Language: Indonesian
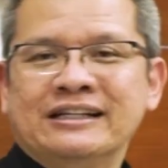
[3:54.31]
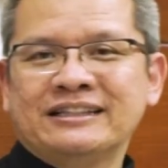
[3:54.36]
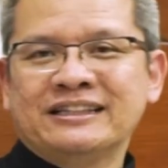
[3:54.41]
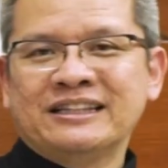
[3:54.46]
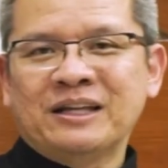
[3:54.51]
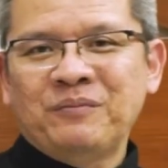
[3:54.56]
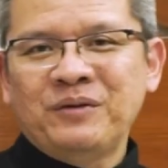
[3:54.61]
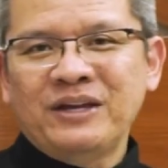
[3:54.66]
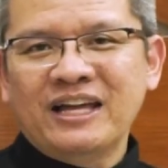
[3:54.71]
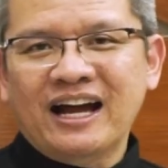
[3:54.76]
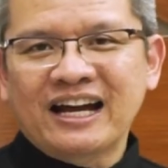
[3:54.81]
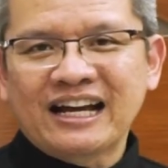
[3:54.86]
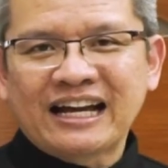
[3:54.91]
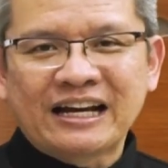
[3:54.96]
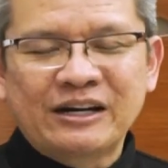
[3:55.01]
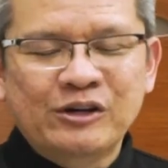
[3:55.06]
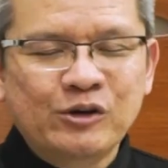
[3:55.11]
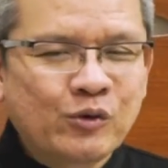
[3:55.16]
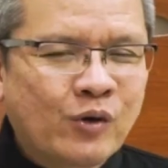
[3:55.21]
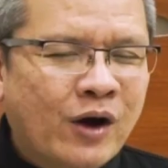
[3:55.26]
Tetapi yang
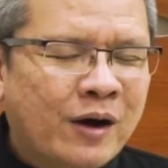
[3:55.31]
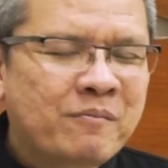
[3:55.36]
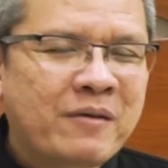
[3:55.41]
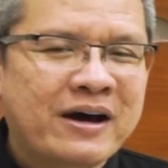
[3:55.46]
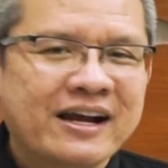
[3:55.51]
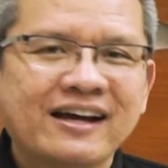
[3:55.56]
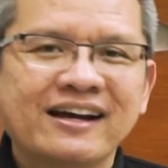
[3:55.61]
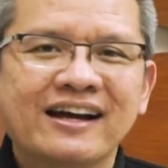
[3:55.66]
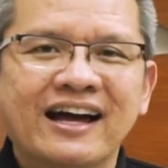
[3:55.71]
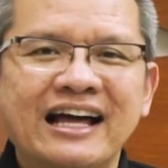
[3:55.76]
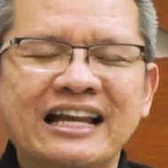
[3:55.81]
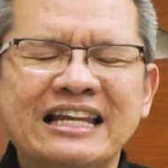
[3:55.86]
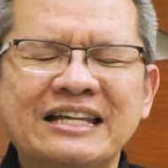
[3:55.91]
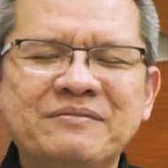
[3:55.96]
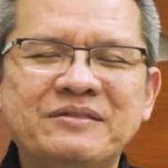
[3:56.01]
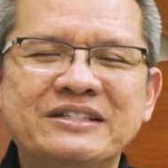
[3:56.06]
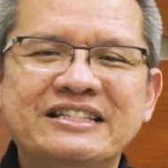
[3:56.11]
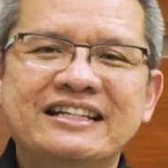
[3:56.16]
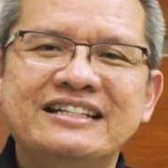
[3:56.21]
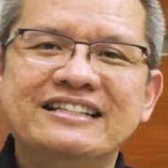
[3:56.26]
kedua
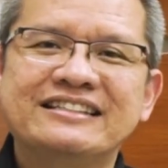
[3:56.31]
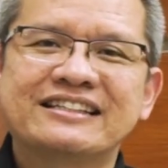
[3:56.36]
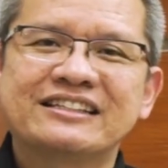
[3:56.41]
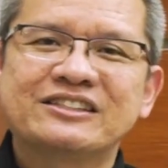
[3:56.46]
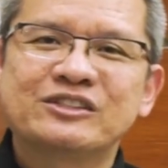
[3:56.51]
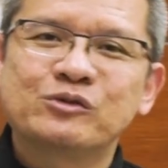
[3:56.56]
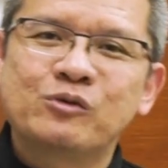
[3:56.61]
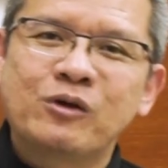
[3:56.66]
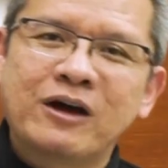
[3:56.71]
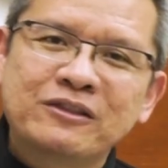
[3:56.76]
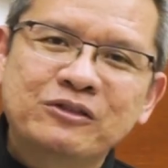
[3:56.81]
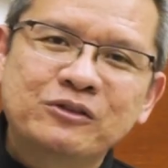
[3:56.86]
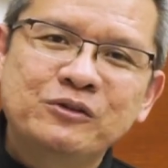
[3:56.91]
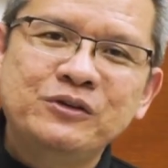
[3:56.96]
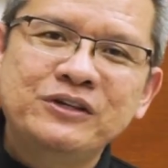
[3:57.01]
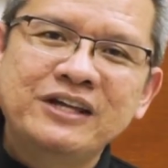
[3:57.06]
barangkali menjadi sesuatu